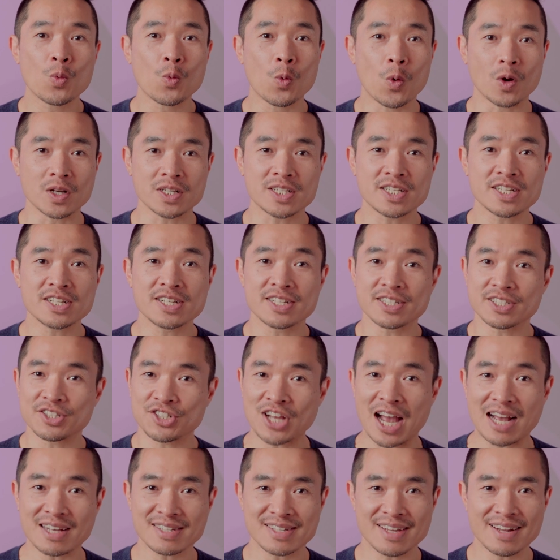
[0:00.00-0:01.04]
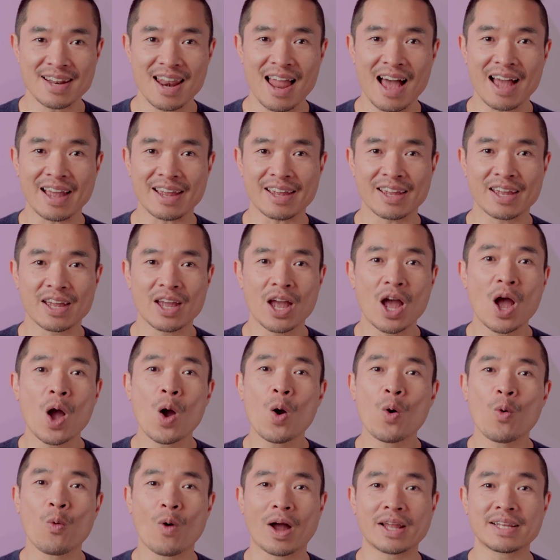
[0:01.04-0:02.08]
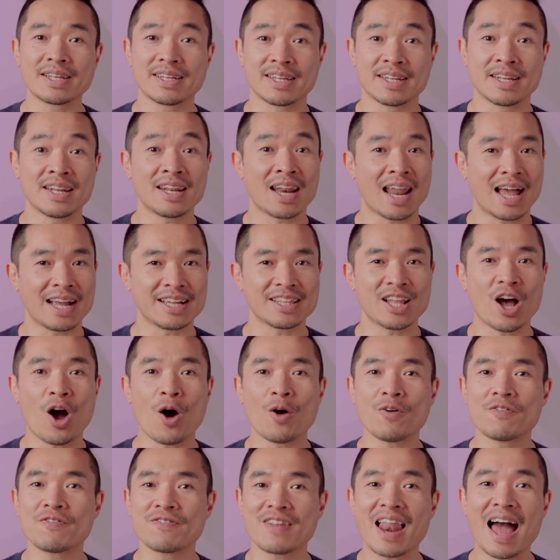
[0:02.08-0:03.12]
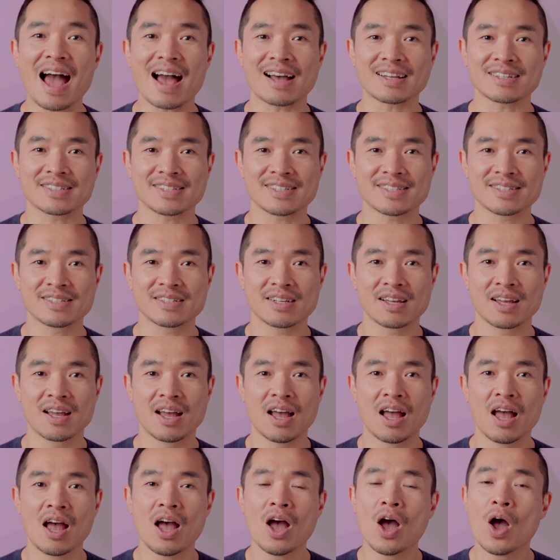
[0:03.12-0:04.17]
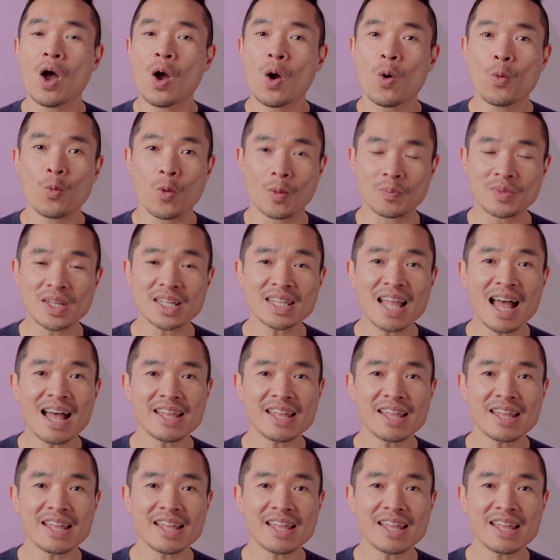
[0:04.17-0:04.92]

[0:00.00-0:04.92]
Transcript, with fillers: 我是 Jackson Lie，欢迎来到 Flux。我们的